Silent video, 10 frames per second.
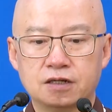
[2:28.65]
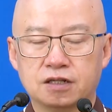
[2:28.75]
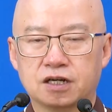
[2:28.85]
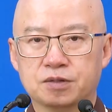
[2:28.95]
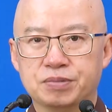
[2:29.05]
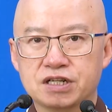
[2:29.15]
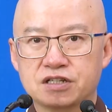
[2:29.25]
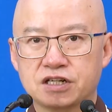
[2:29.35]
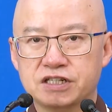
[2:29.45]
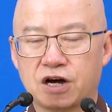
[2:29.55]
那个平
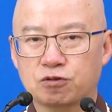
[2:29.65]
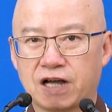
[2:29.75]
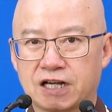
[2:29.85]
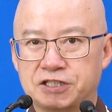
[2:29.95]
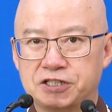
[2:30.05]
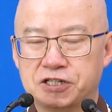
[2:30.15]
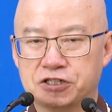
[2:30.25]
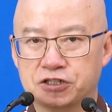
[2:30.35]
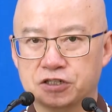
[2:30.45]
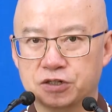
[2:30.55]
常咬牙切
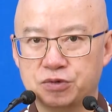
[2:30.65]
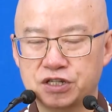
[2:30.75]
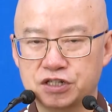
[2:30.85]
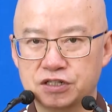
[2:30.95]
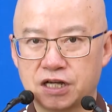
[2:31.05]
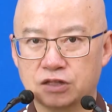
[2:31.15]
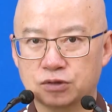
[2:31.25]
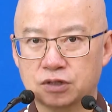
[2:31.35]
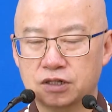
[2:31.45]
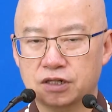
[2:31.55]
齿的冤亲债主。
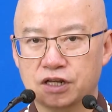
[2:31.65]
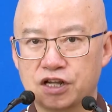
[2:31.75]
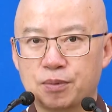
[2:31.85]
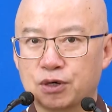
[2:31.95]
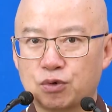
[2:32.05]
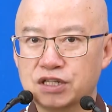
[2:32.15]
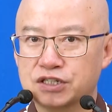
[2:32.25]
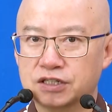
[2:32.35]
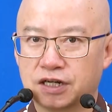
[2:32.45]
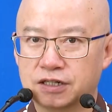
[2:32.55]
你要不要关
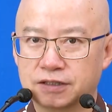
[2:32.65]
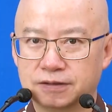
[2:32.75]
心他呢？